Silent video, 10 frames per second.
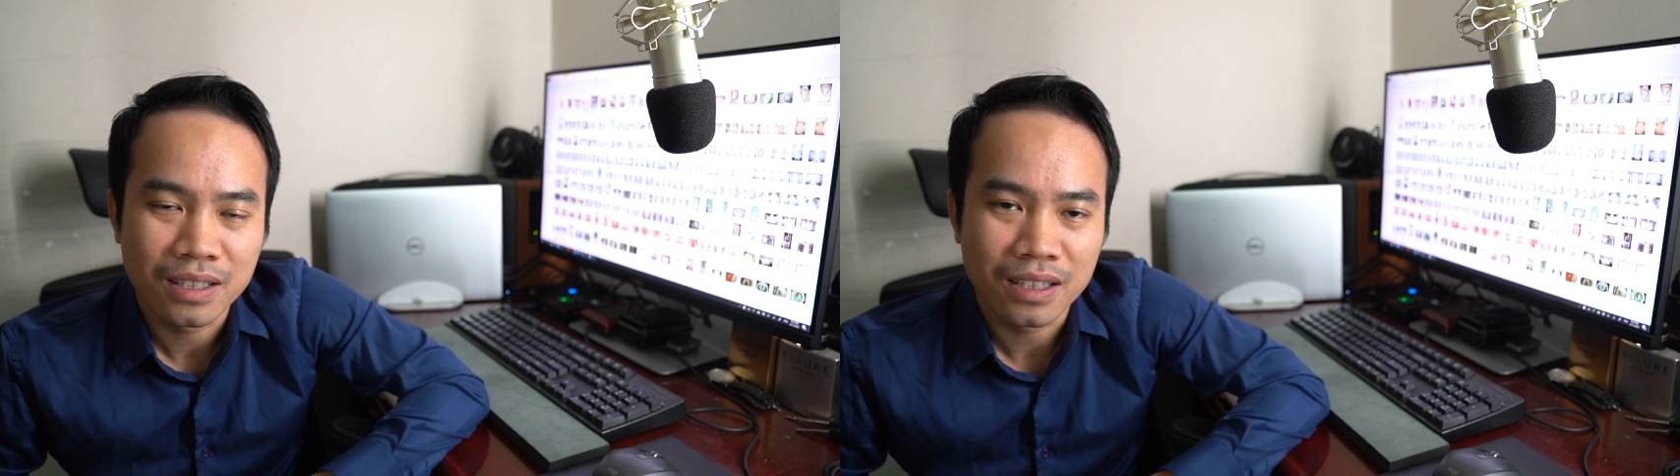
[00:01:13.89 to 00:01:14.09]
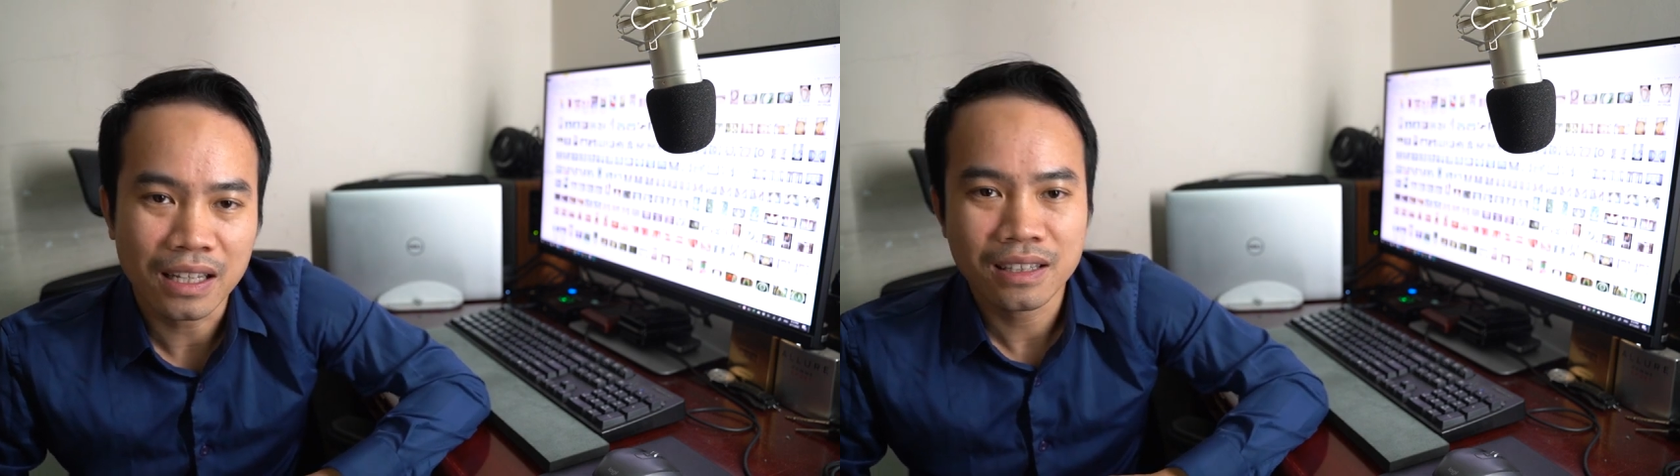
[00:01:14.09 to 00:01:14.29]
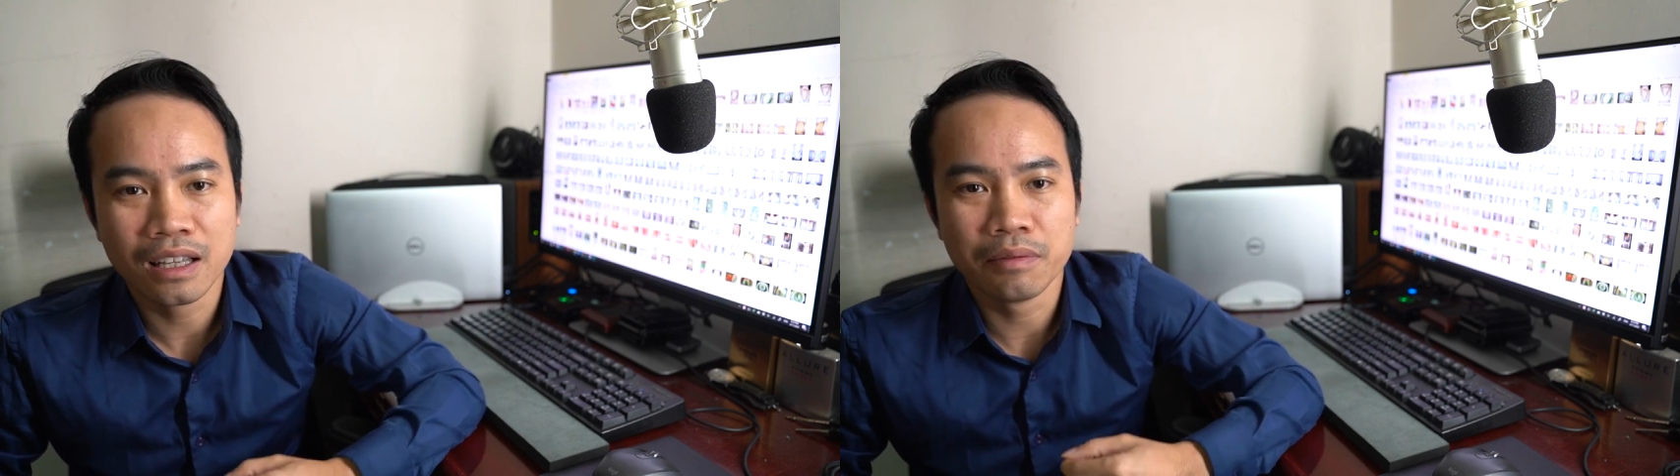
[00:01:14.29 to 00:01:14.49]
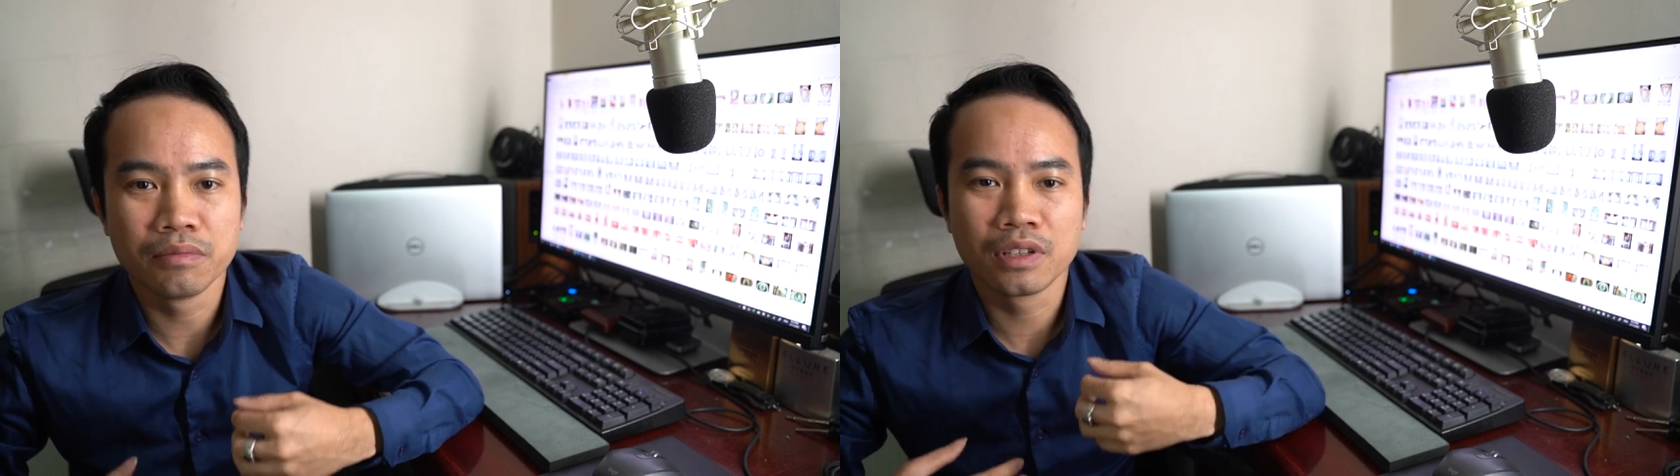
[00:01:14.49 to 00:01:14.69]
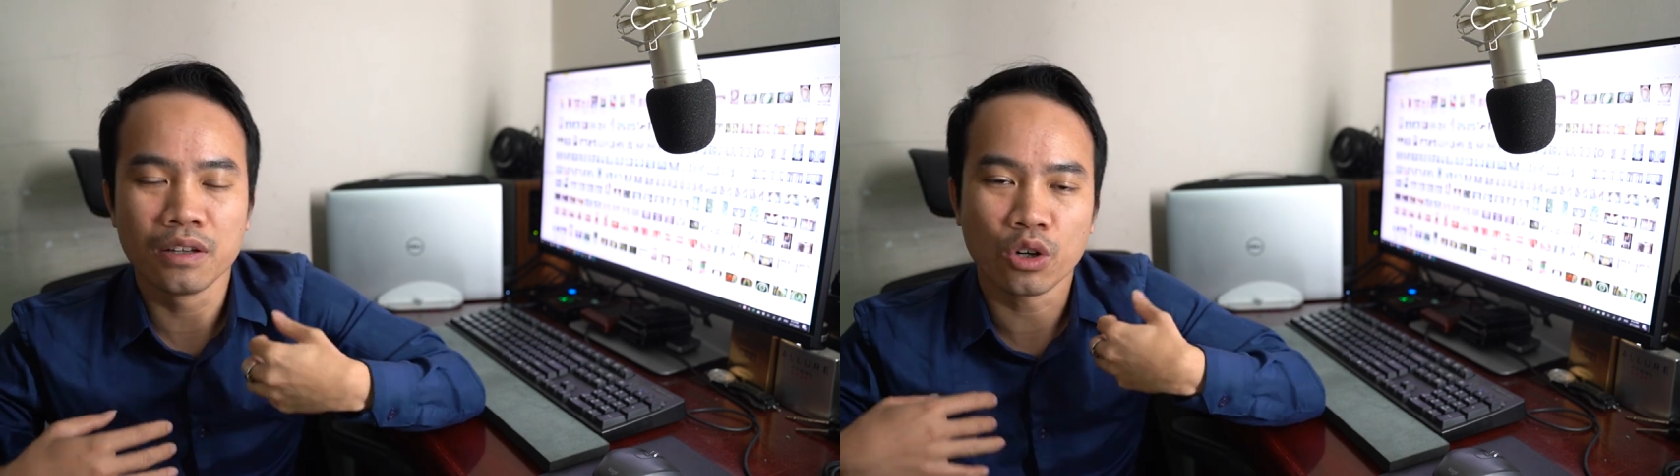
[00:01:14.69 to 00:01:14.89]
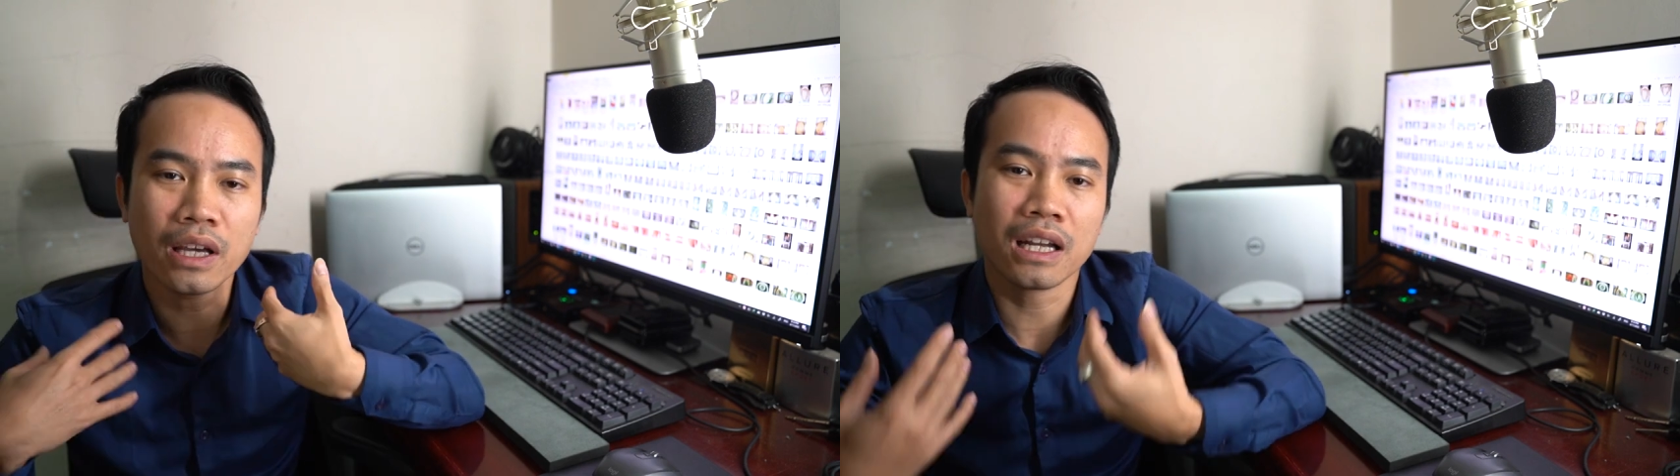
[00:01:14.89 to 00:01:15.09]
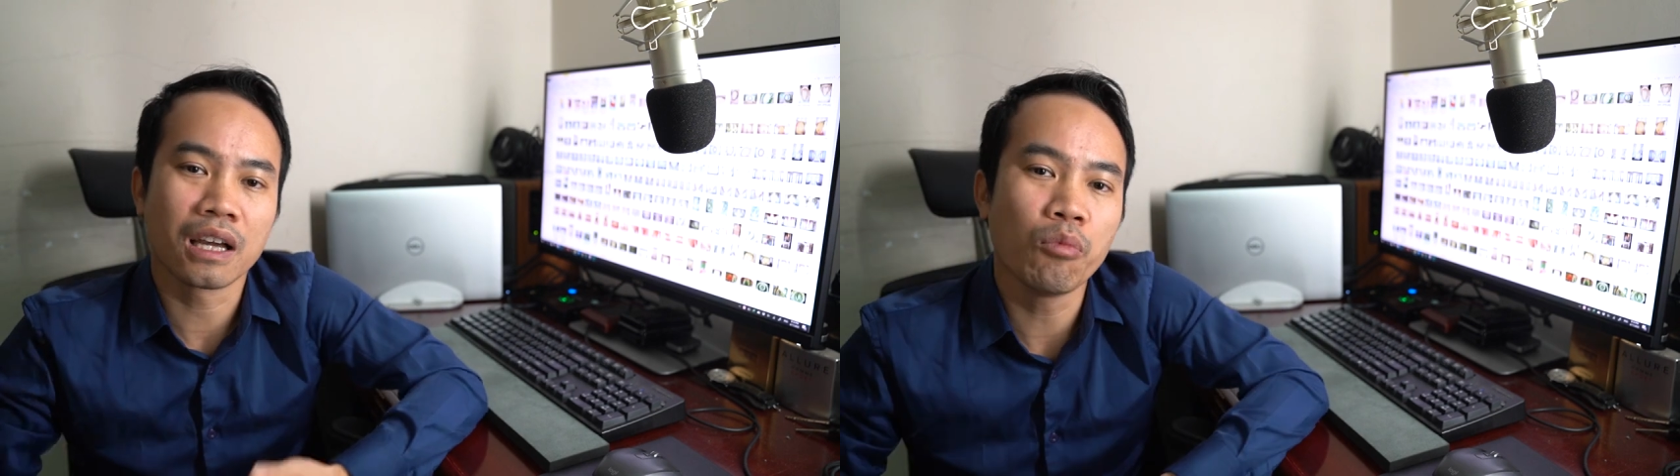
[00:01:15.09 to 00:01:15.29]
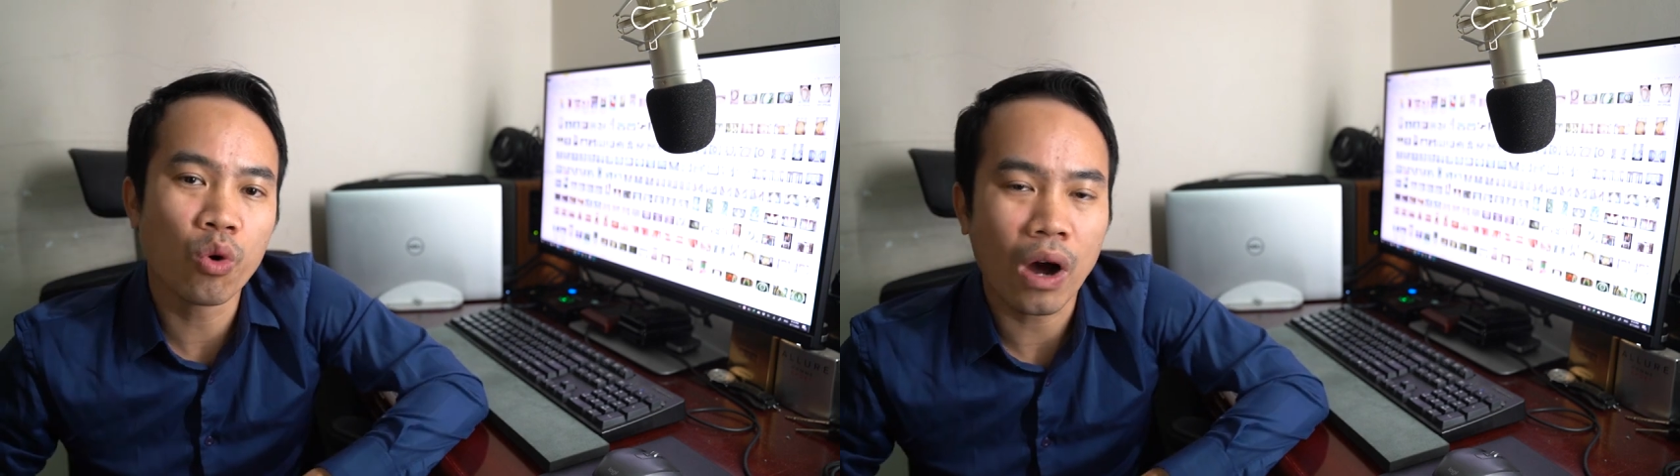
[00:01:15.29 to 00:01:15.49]
đấy thì thì có thể là
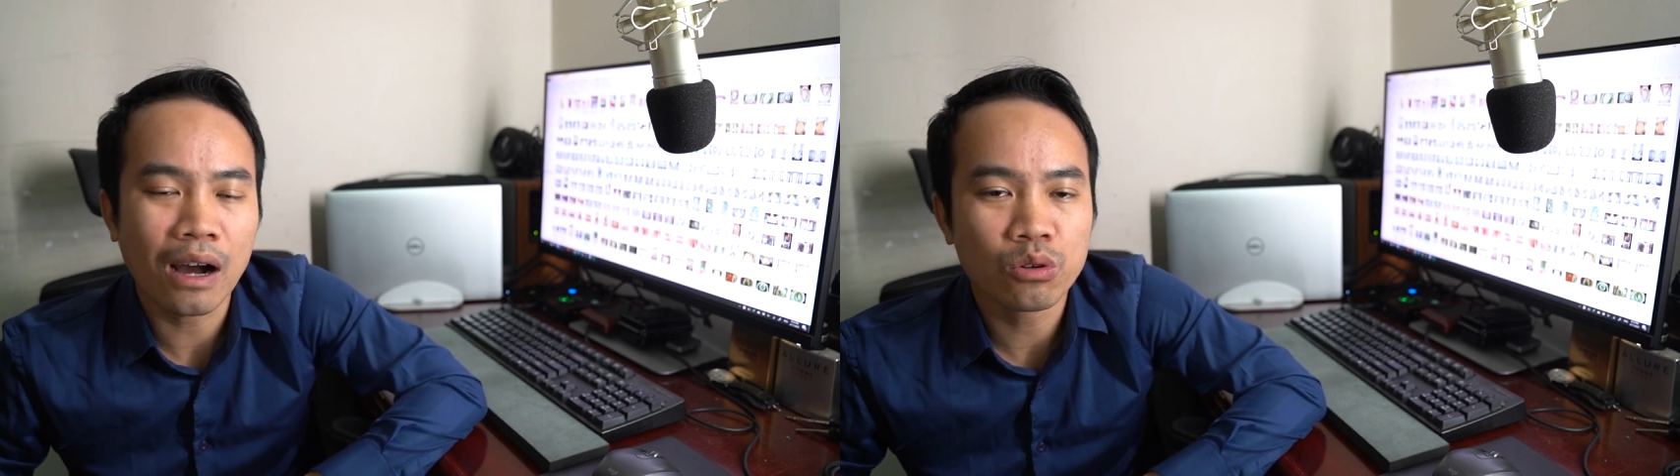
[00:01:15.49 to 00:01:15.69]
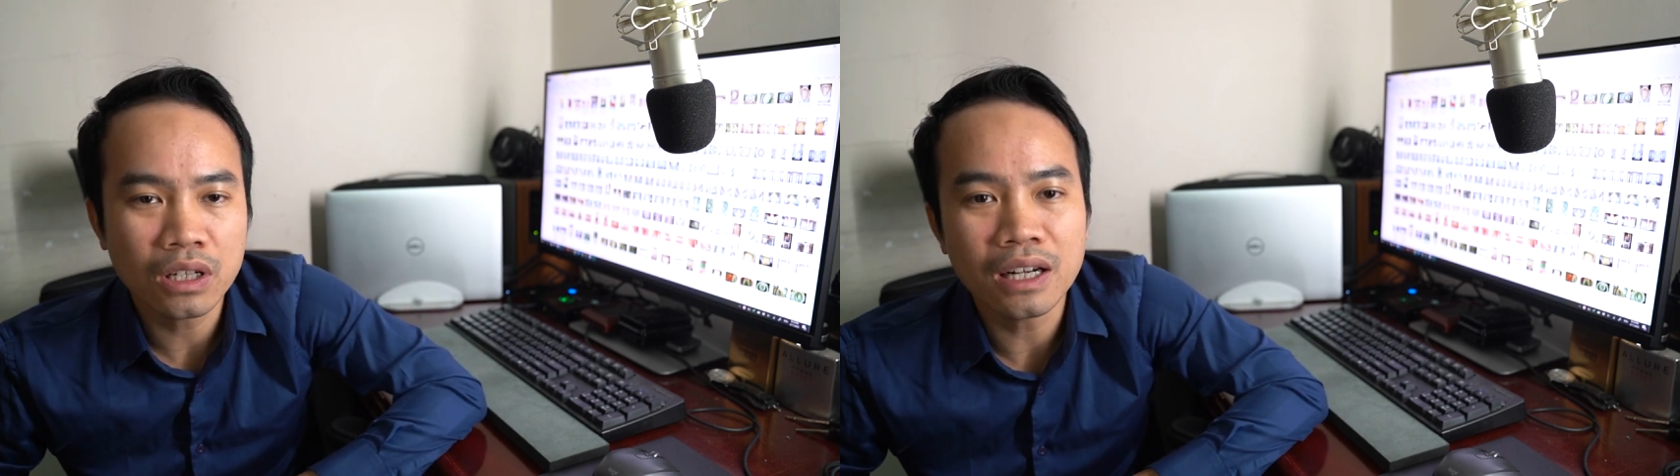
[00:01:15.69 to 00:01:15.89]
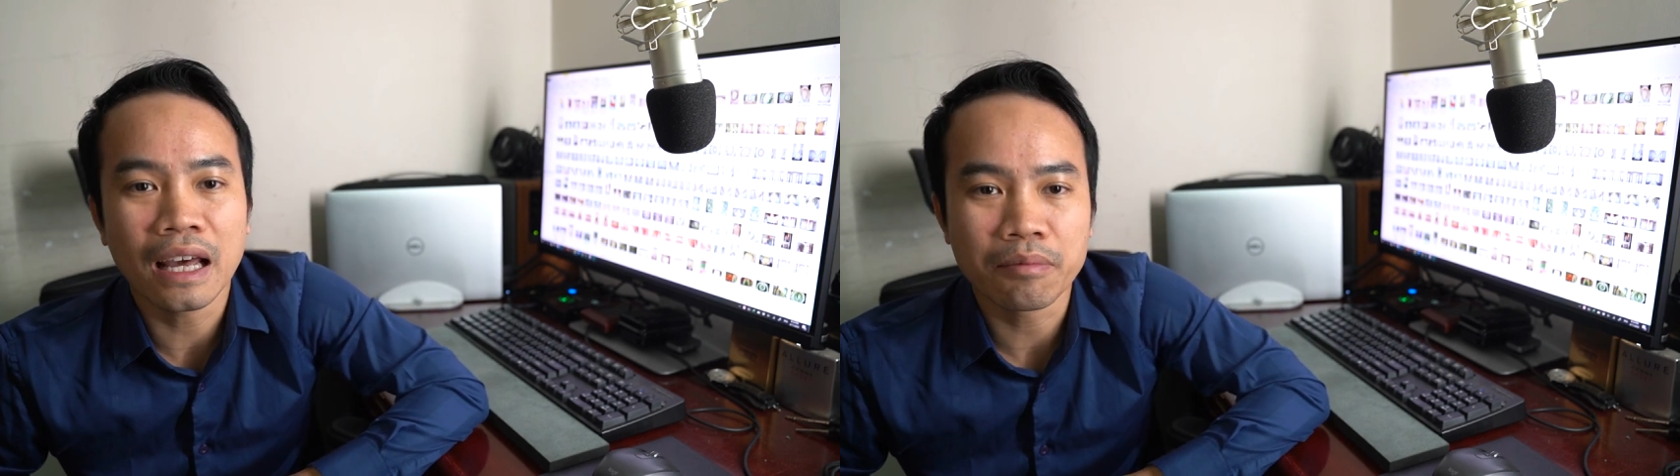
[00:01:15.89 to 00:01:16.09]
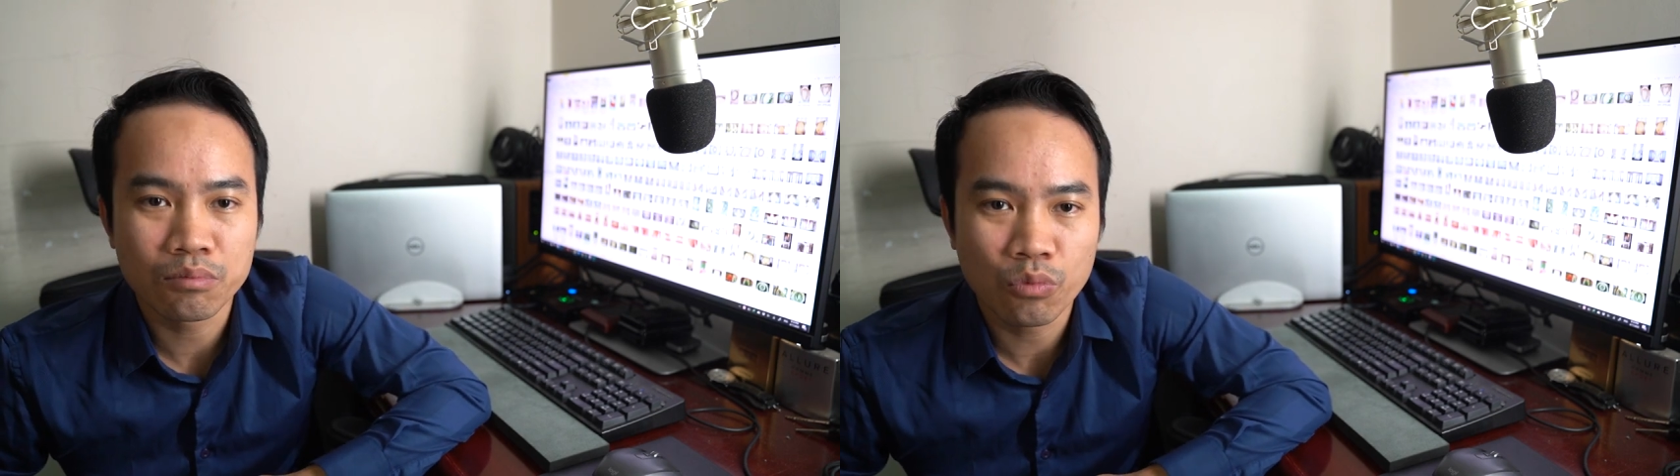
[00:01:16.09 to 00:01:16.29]
cái bộ áo rất là đẹp